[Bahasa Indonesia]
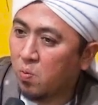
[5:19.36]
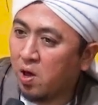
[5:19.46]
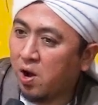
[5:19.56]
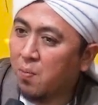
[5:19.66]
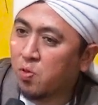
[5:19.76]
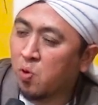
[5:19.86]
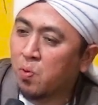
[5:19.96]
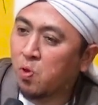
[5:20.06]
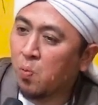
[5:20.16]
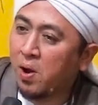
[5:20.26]
Karena
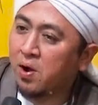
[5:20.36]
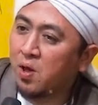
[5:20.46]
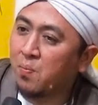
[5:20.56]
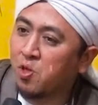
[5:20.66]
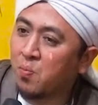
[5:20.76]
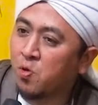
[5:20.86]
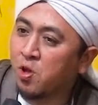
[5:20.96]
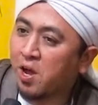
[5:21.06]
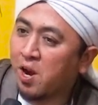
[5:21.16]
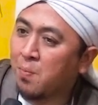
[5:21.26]
betul-betul pandai
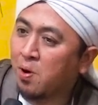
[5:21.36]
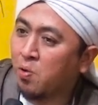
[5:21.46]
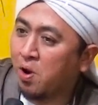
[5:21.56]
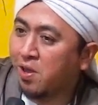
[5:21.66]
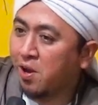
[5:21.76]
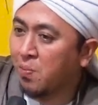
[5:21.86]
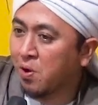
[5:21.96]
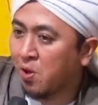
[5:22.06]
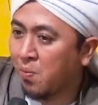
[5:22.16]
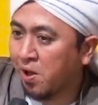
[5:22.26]
menyembunyikan amal solehnya di
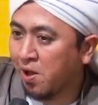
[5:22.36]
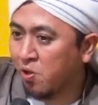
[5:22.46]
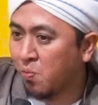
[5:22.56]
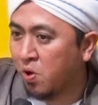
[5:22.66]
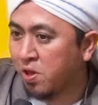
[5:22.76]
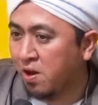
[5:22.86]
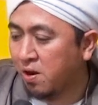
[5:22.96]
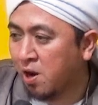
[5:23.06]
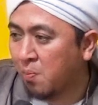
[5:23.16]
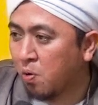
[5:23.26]
mata mereka semuanya
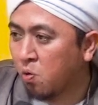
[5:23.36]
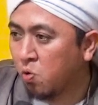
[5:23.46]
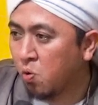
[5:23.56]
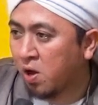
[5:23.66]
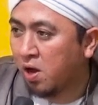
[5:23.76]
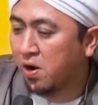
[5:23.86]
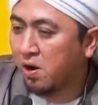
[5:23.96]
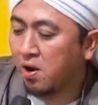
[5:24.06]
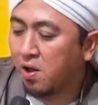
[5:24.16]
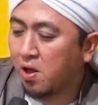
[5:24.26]
dan menunjukkan
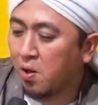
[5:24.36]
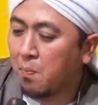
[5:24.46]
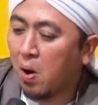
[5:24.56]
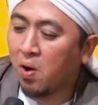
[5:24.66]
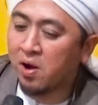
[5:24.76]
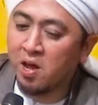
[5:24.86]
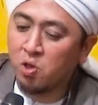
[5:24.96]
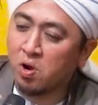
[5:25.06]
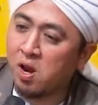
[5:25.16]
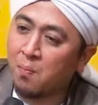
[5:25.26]
bahwa dia
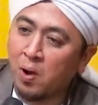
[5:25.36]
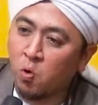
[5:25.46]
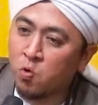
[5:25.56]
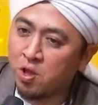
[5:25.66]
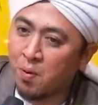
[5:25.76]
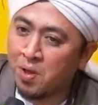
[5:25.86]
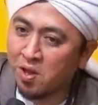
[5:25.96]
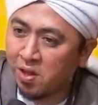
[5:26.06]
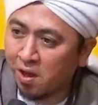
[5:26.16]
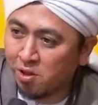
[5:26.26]
itu adalah manusia
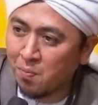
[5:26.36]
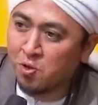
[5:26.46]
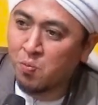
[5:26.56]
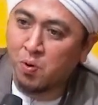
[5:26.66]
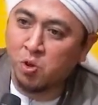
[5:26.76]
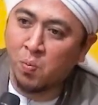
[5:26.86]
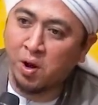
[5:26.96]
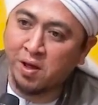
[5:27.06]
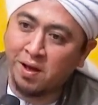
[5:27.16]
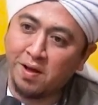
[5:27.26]
biasa yang sama seperti
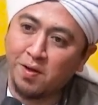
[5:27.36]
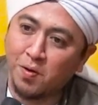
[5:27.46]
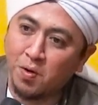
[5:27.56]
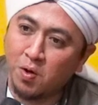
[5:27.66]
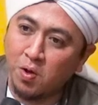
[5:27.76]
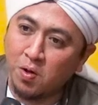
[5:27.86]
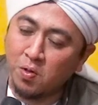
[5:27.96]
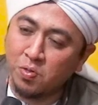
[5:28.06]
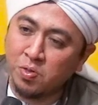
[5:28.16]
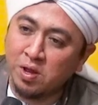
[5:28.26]
mereka.
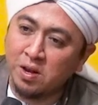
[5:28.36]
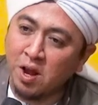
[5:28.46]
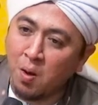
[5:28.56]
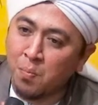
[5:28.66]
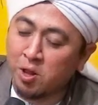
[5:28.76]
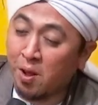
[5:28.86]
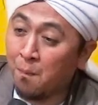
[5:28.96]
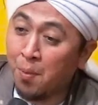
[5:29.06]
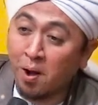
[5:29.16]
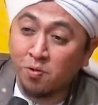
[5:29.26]
Tidak
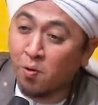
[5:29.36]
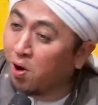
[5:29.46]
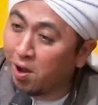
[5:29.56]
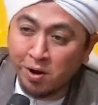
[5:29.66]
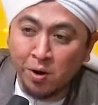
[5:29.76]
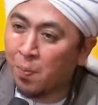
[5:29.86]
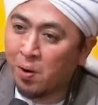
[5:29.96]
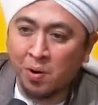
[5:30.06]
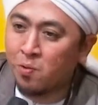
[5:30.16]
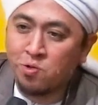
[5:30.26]
bertampang soleh di
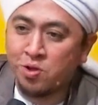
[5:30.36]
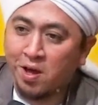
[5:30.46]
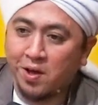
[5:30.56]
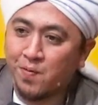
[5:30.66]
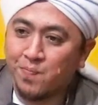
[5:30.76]
depan manusia.